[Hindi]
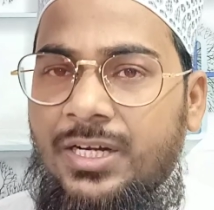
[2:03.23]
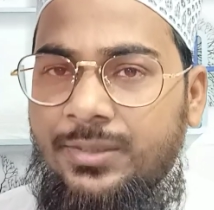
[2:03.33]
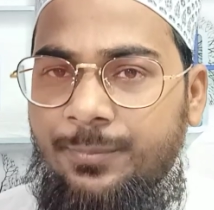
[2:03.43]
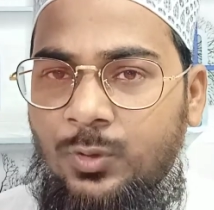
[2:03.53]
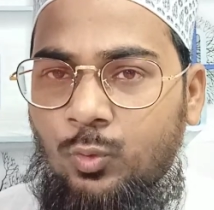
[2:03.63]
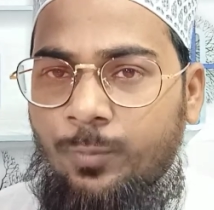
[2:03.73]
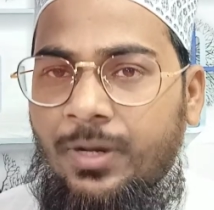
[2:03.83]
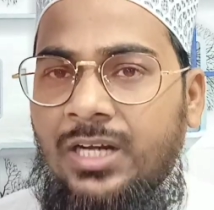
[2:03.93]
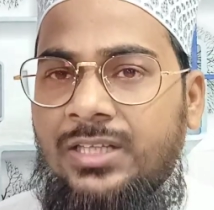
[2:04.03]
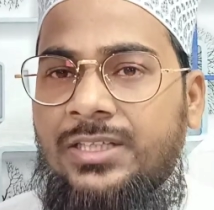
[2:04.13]
पानी में
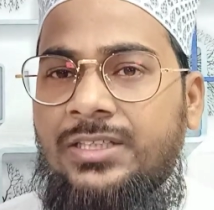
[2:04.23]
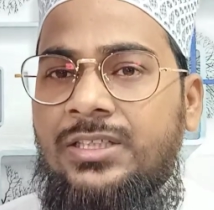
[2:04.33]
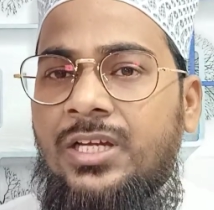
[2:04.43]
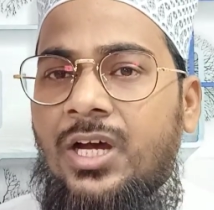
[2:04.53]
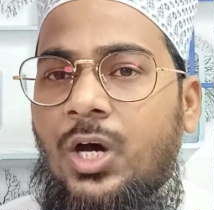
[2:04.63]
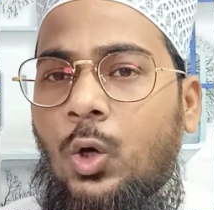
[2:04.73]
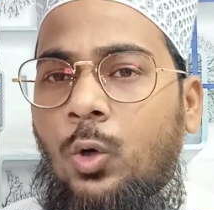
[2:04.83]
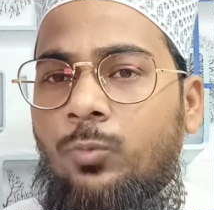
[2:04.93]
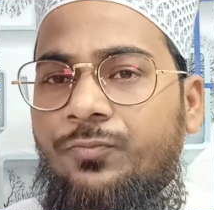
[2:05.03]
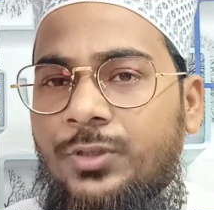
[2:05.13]
उबाल दें
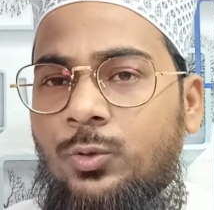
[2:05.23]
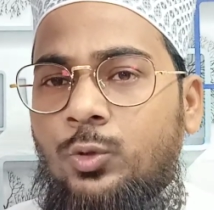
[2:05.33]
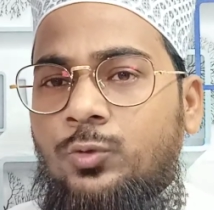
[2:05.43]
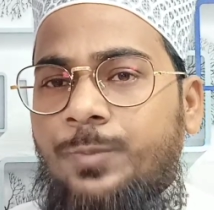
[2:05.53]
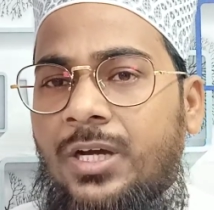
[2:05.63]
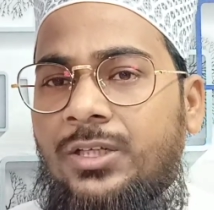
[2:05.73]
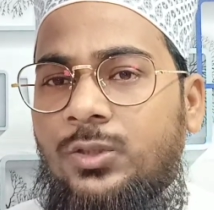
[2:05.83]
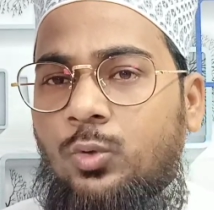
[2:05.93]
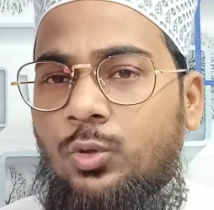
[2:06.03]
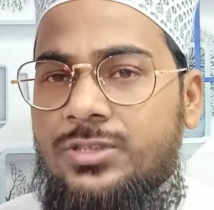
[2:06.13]
और फिर उस
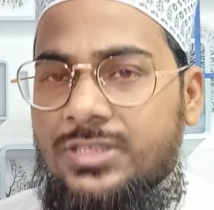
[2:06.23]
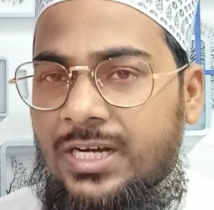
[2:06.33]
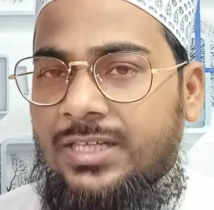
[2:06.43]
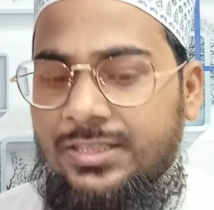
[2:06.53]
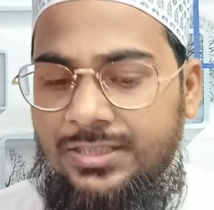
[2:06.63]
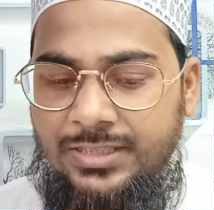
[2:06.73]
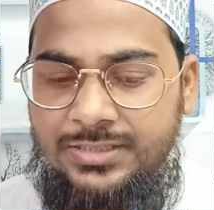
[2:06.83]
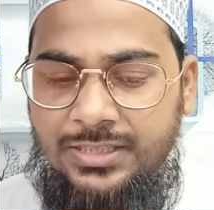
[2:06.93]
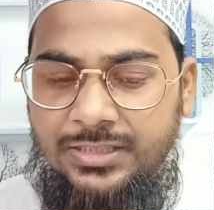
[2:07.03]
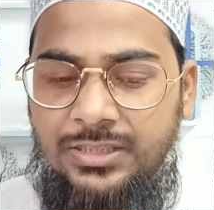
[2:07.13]
पानी को छान लिया
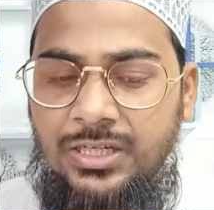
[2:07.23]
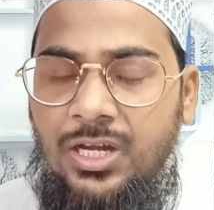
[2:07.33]
जाए